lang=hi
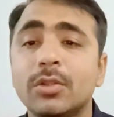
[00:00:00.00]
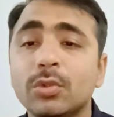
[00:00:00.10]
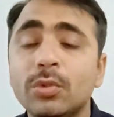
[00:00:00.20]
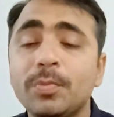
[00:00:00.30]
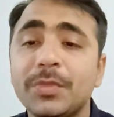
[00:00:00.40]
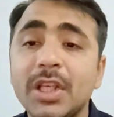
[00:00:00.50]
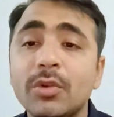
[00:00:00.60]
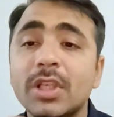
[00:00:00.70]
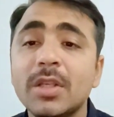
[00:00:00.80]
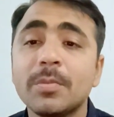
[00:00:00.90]
तो ये
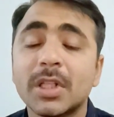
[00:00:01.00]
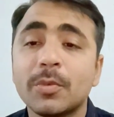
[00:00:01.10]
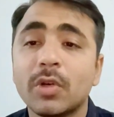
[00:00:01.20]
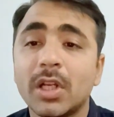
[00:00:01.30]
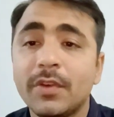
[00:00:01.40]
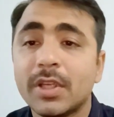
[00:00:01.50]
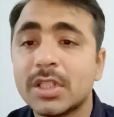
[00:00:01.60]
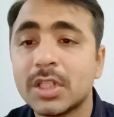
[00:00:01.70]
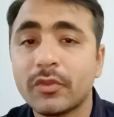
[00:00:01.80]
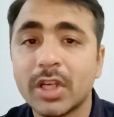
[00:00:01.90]
उनकी मतलब
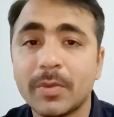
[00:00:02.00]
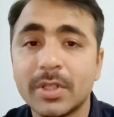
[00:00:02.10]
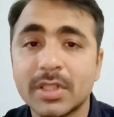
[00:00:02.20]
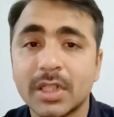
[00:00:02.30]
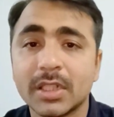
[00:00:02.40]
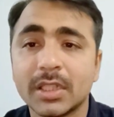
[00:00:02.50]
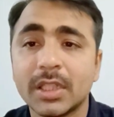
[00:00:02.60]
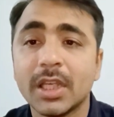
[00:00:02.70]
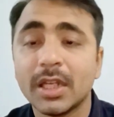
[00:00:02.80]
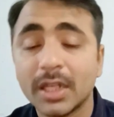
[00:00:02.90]
क्वालिफिकेशन रिक्वायरमेंट्स आ
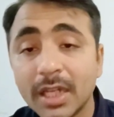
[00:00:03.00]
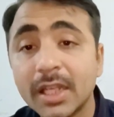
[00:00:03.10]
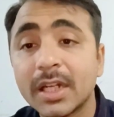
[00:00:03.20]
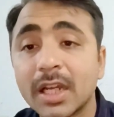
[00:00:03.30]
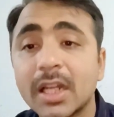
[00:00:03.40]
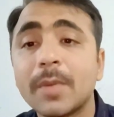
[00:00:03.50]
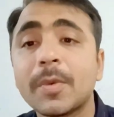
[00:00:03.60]
जाती हैं लेकिन अगर